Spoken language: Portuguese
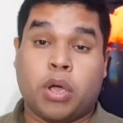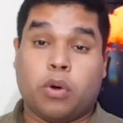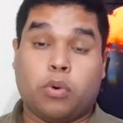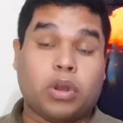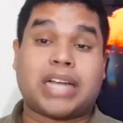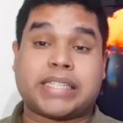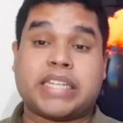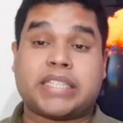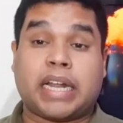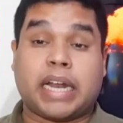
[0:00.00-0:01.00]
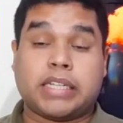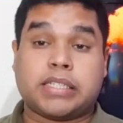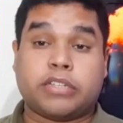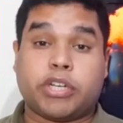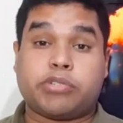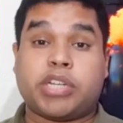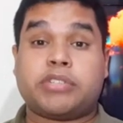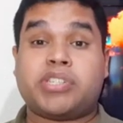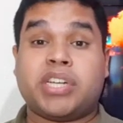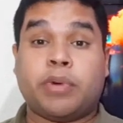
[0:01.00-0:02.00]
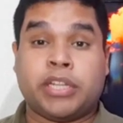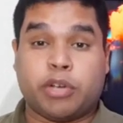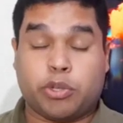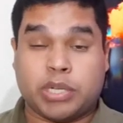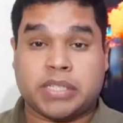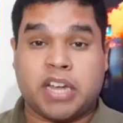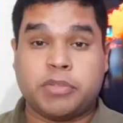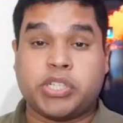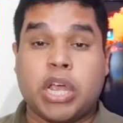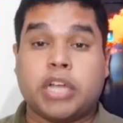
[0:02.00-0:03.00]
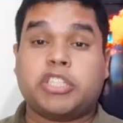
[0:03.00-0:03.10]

O LACEN está analisando 858 exames